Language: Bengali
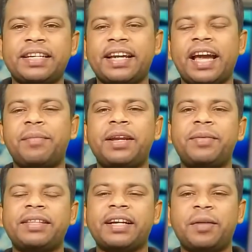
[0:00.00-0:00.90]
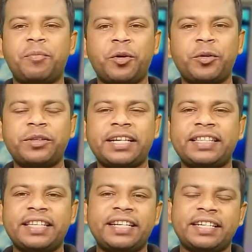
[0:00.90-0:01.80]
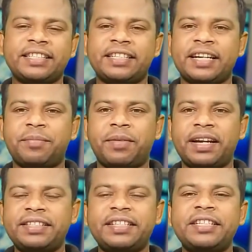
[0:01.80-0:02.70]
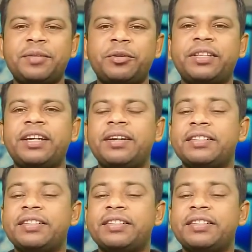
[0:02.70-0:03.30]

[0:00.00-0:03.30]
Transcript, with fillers: বাজারে অ্যাভেলেবেল থাকা পনেরো থেকে তিরিশ হাজার টাকা প্রাইস রেঞ্জের মধ্যে